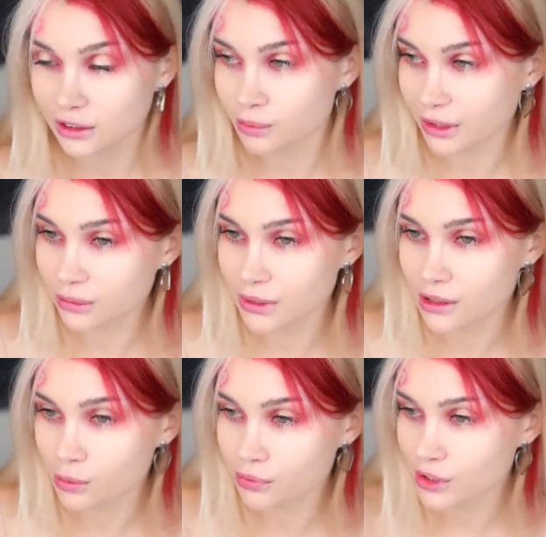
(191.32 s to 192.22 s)
Таким прям
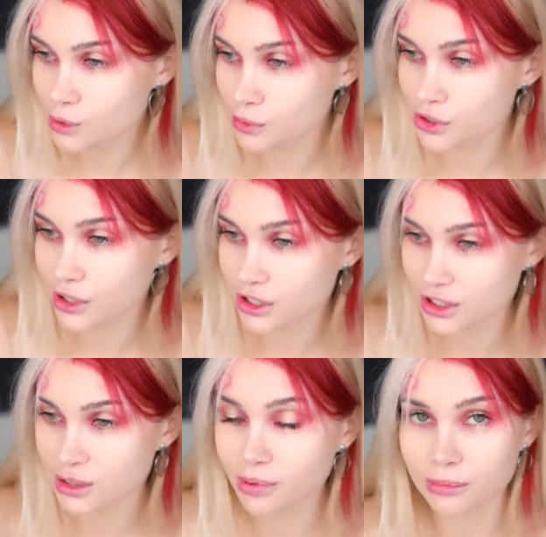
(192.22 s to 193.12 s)
я упиваюсь просто
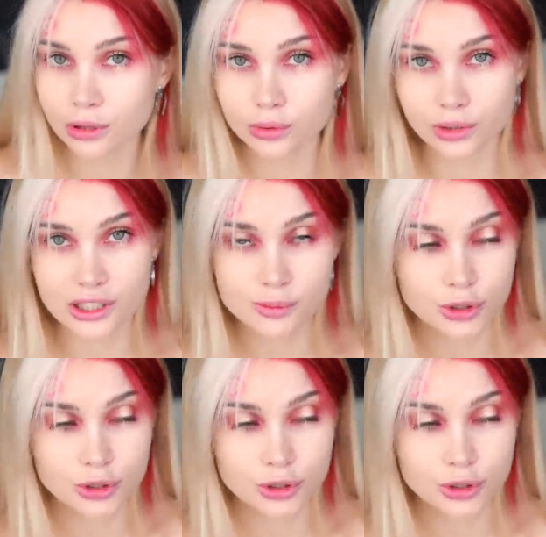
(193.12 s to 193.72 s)
каждый день по миллион раз.